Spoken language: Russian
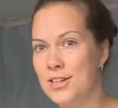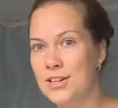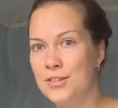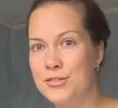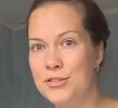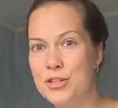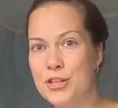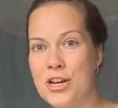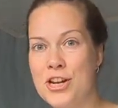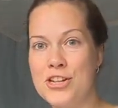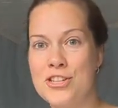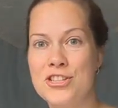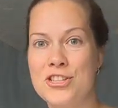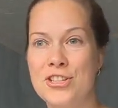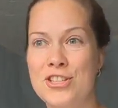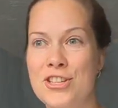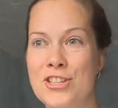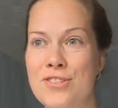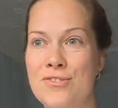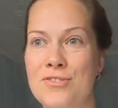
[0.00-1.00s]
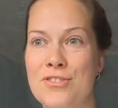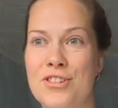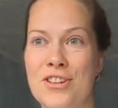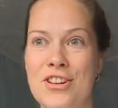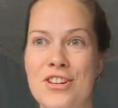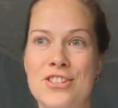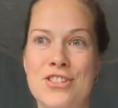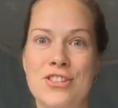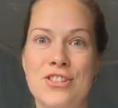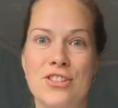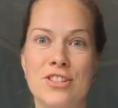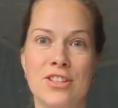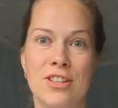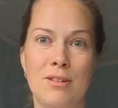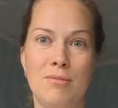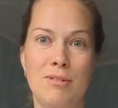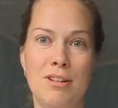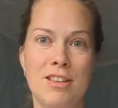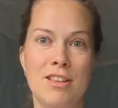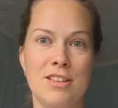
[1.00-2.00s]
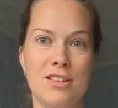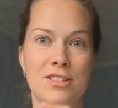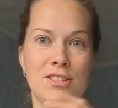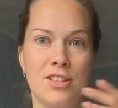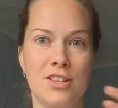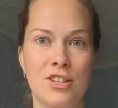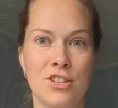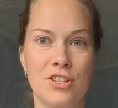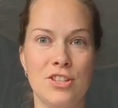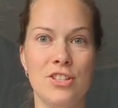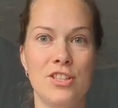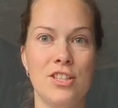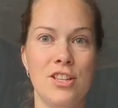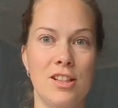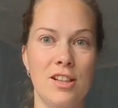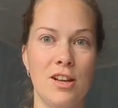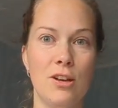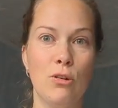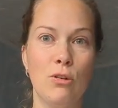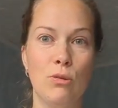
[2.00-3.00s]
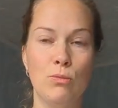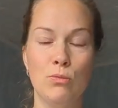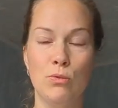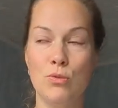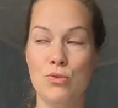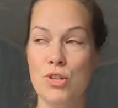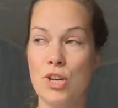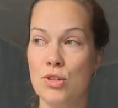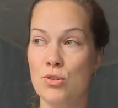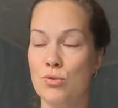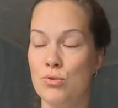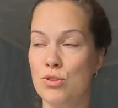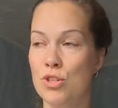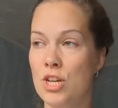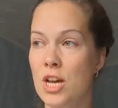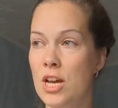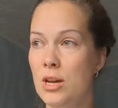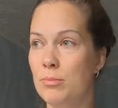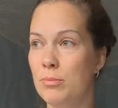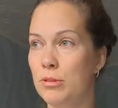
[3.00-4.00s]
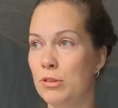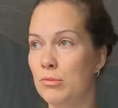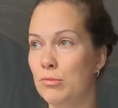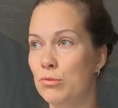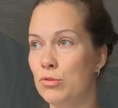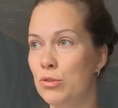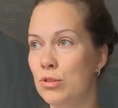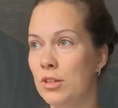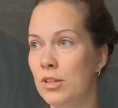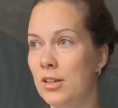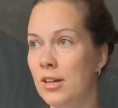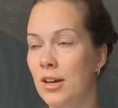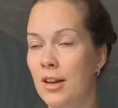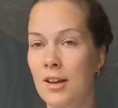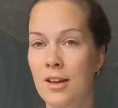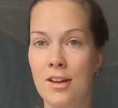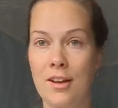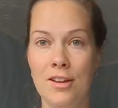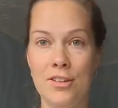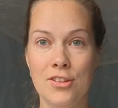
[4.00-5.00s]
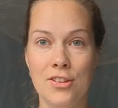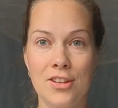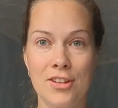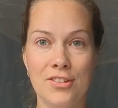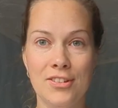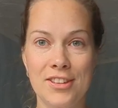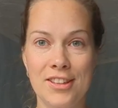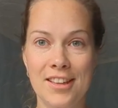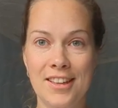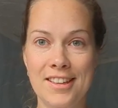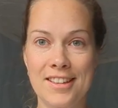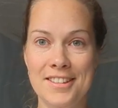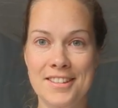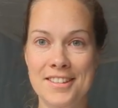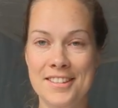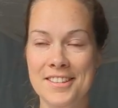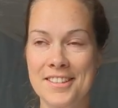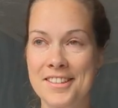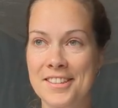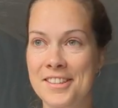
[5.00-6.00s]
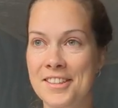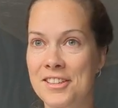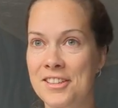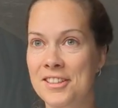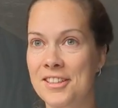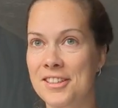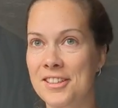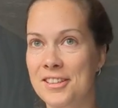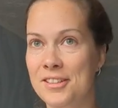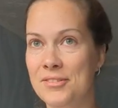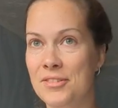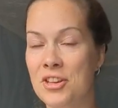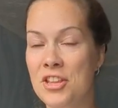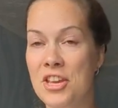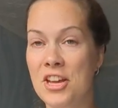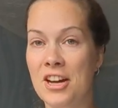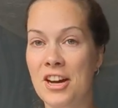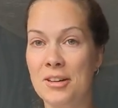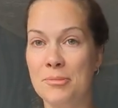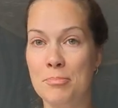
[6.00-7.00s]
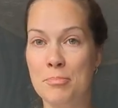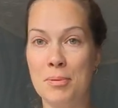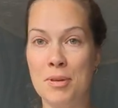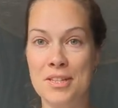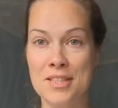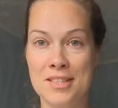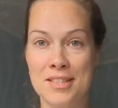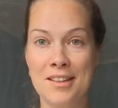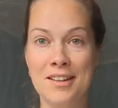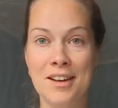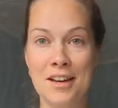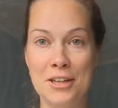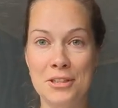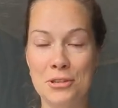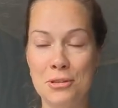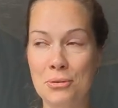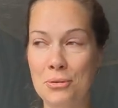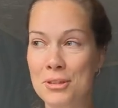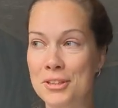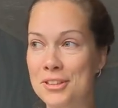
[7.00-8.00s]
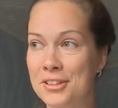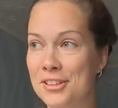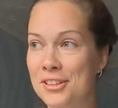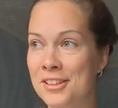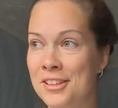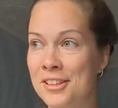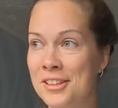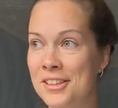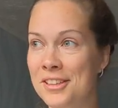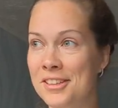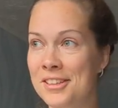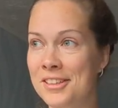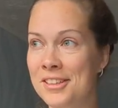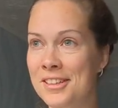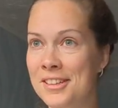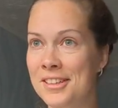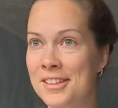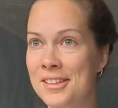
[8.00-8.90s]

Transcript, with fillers: э, вчерашний день и вчерашнее расхламление, я себе даже сделала огромную чашку чая, потому что не хватает, э, вернее, как пересыхает рот, и